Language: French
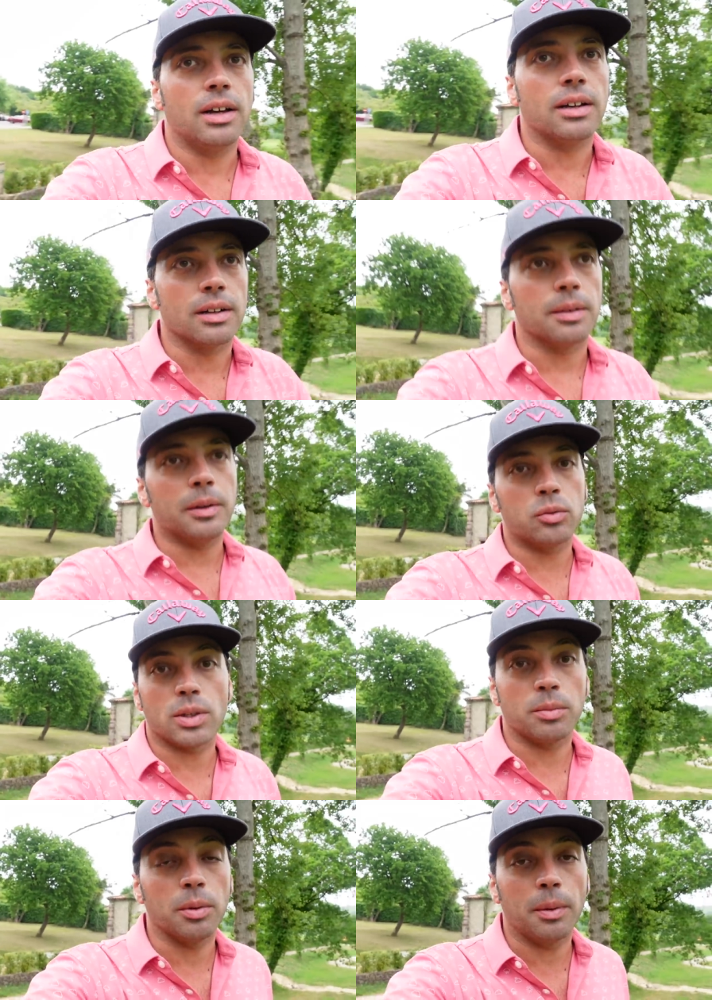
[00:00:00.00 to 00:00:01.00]
Euh, bah, tout
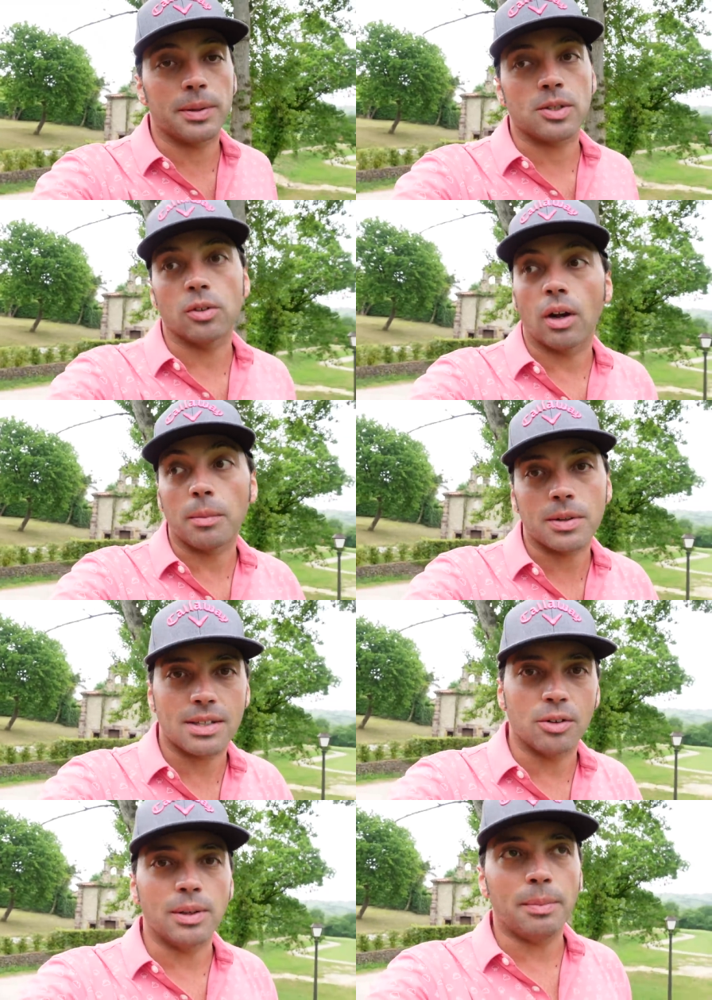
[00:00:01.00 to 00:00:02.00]
simplement parce que normalement
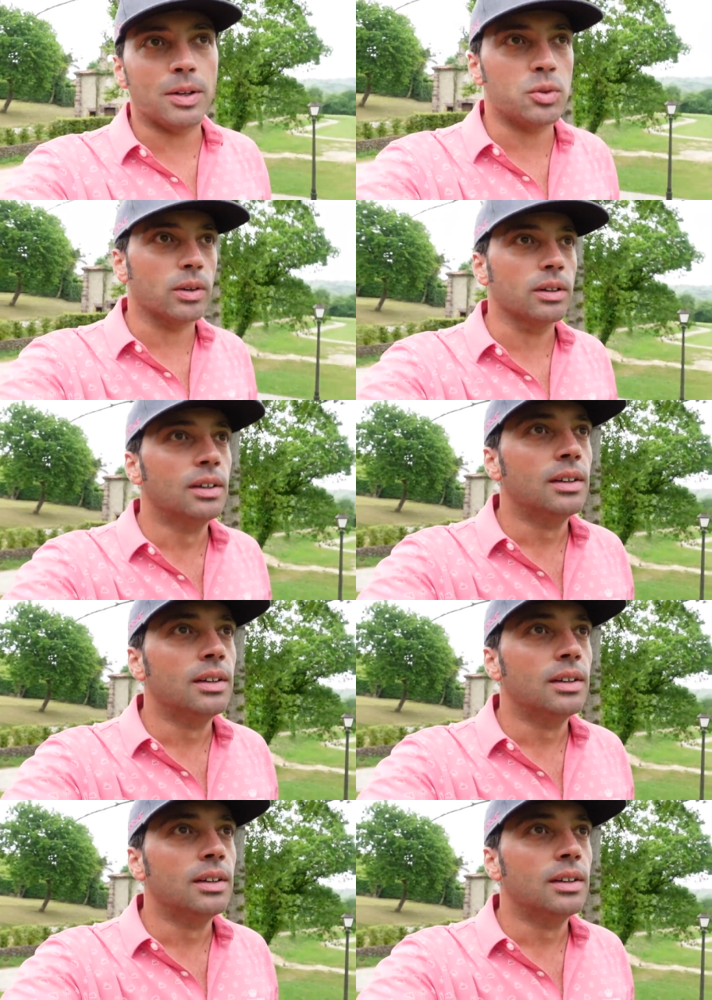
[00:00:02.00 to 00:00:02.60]
c'était le départ du 1.